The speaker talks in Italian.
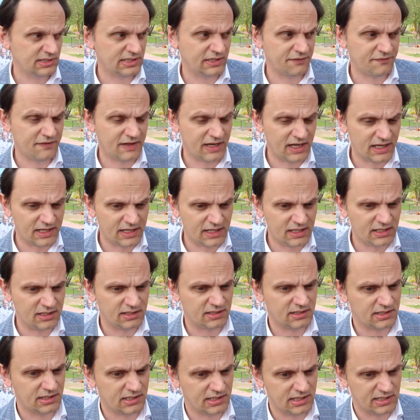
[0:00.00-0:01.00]
da
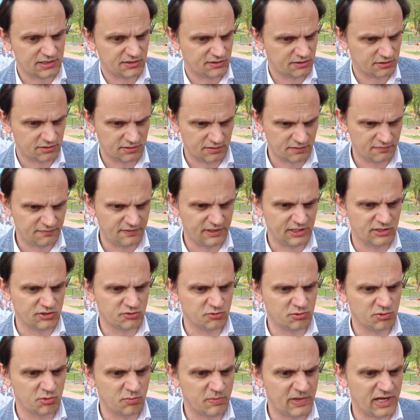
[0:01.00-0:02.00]
fare che adesso viene
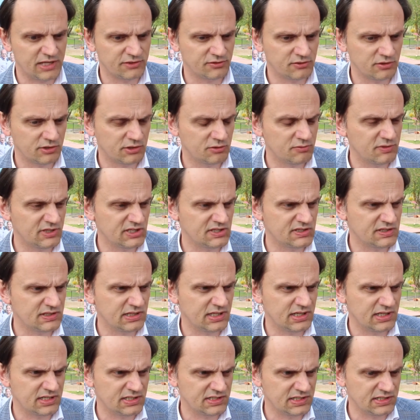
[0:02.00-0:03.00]
sviluppato in
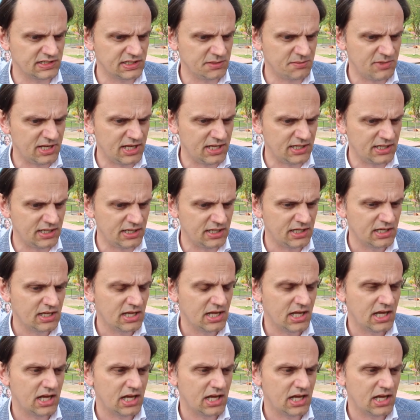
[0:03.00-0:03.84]
queste settimane,